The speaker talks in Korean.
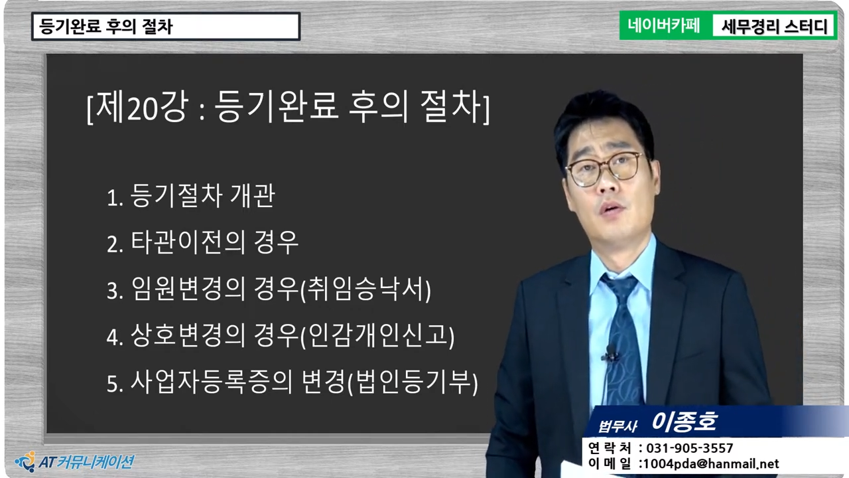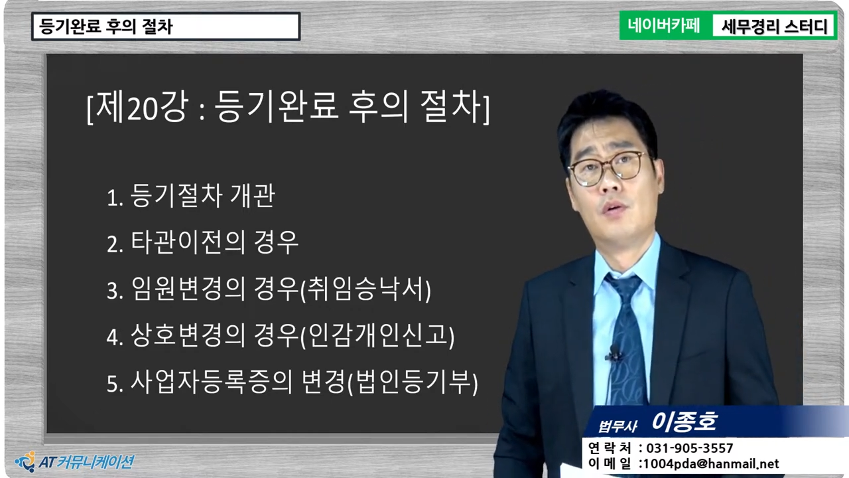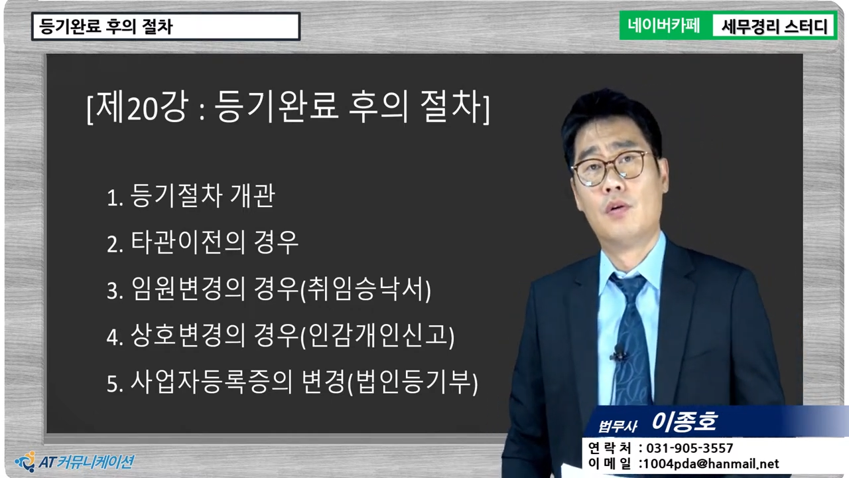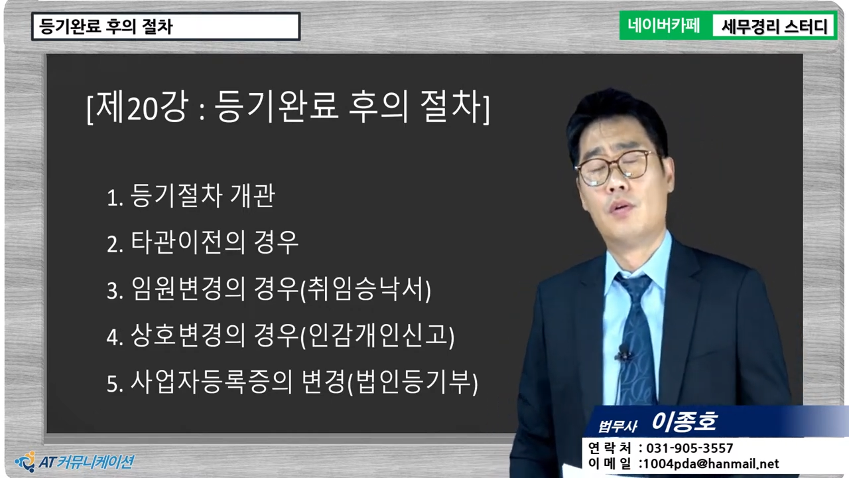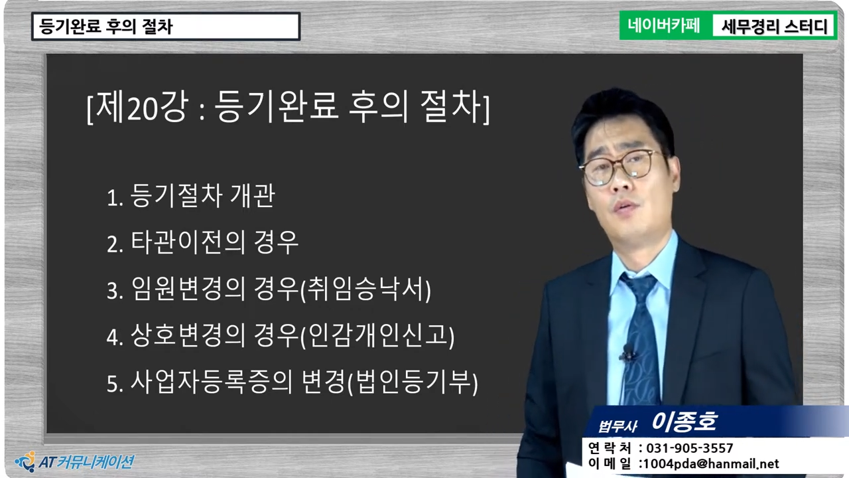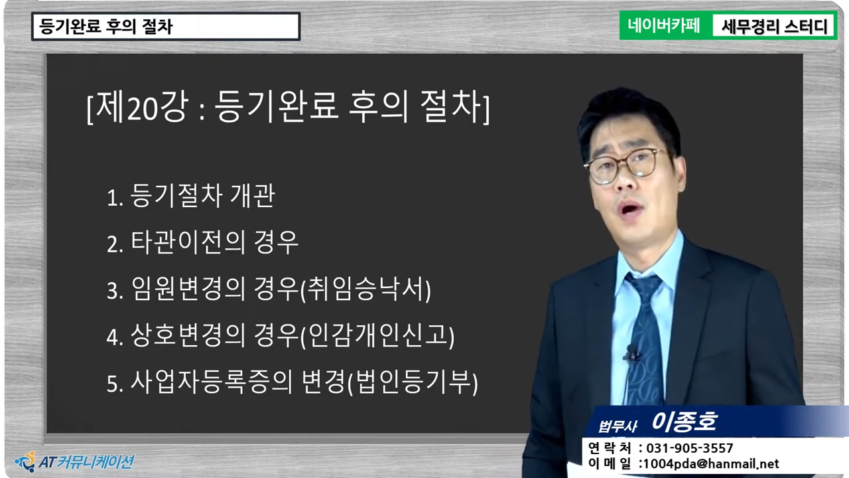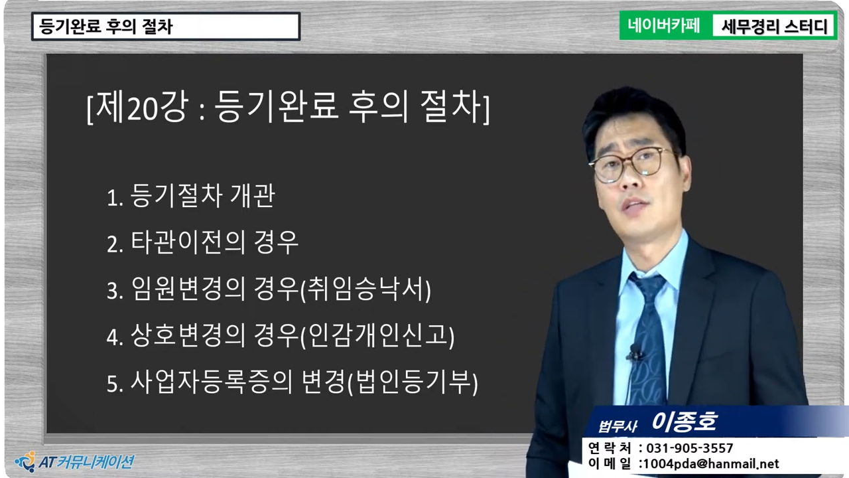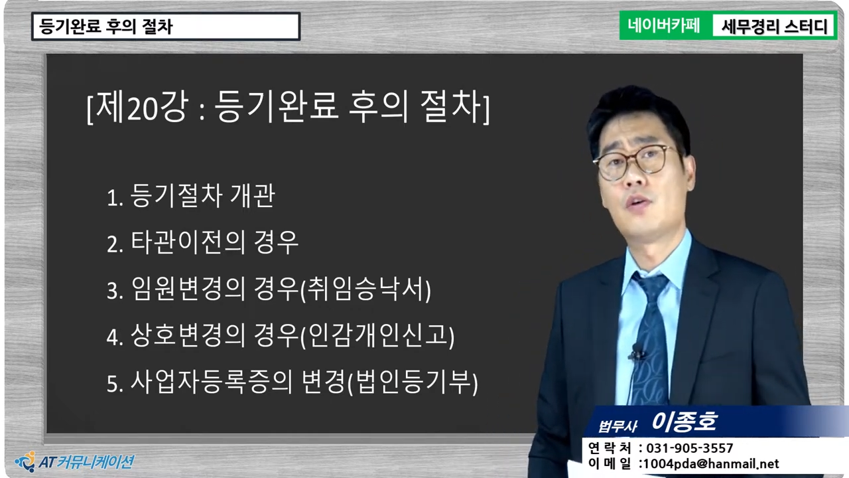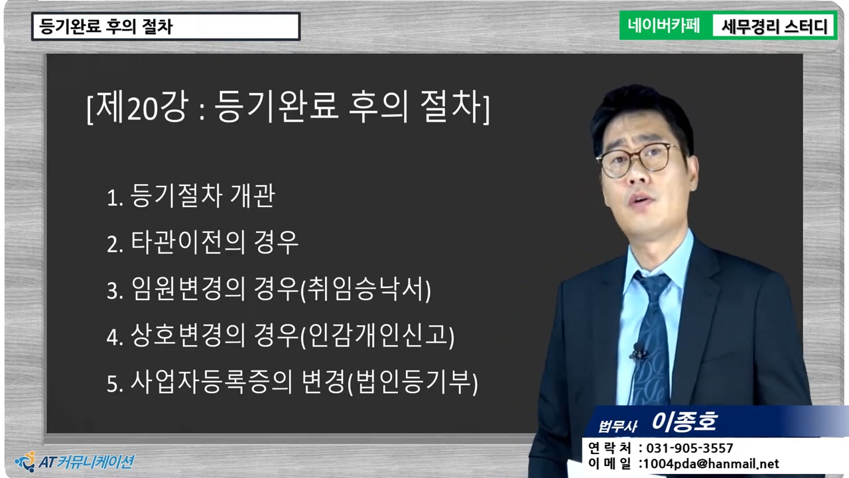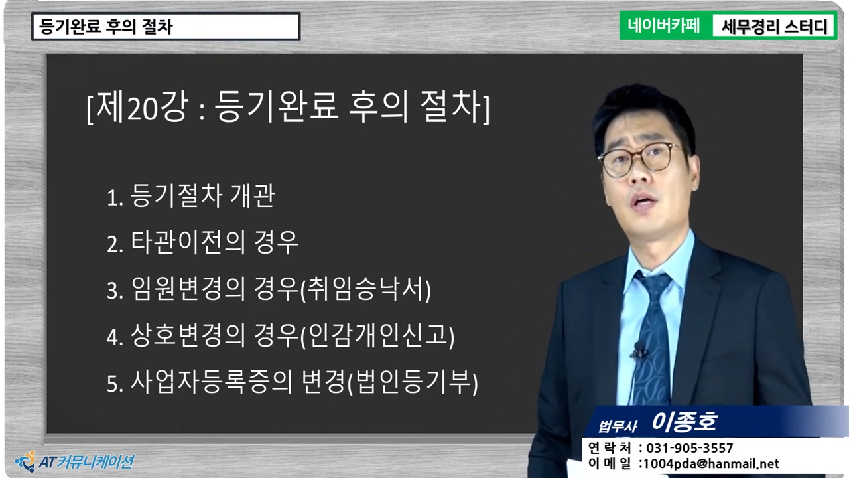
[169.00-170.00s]
어,
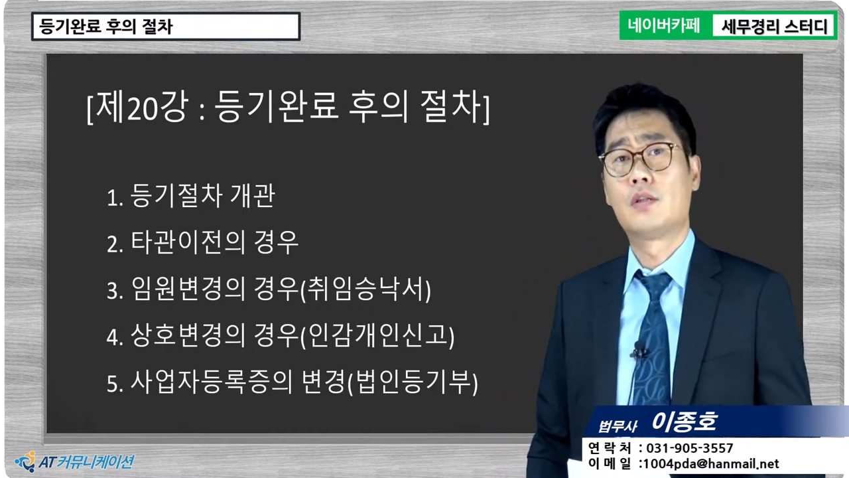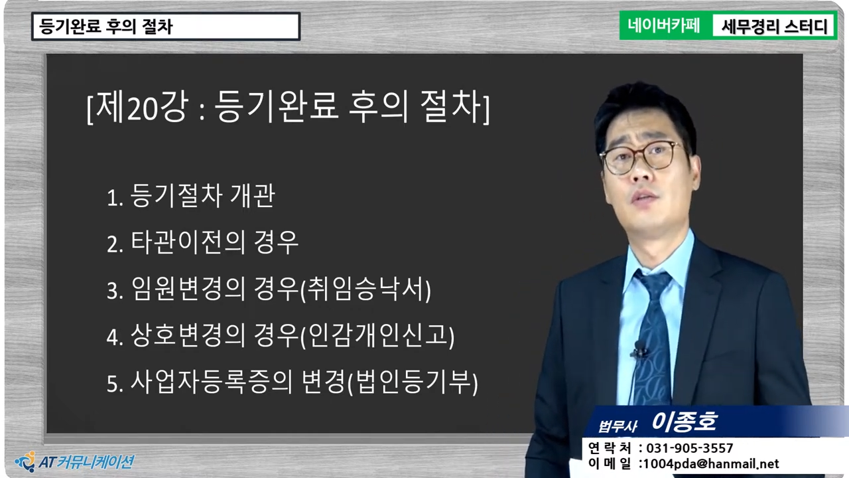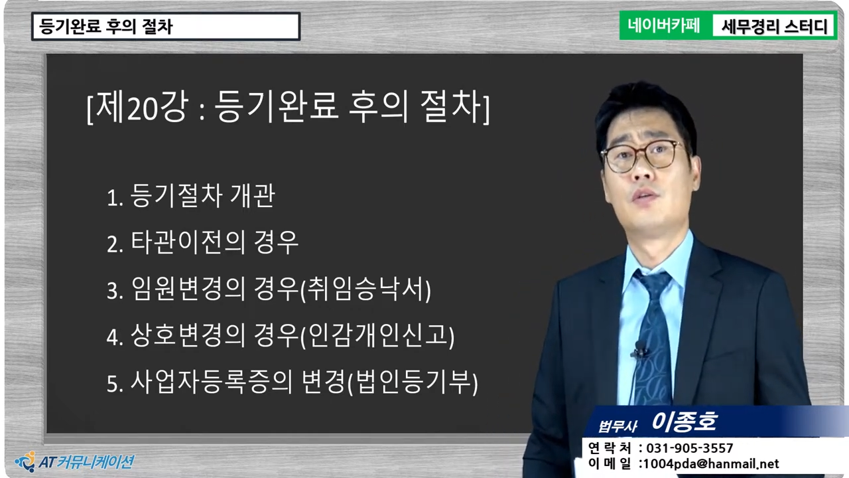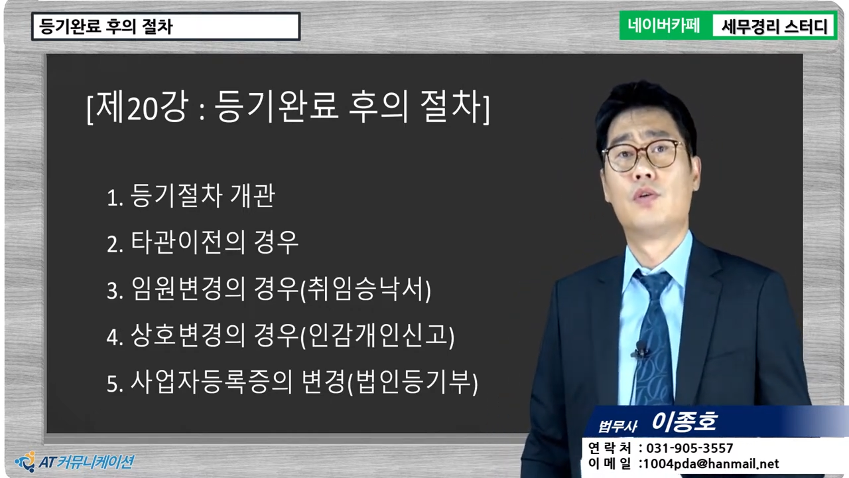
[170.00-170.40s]
화성 같은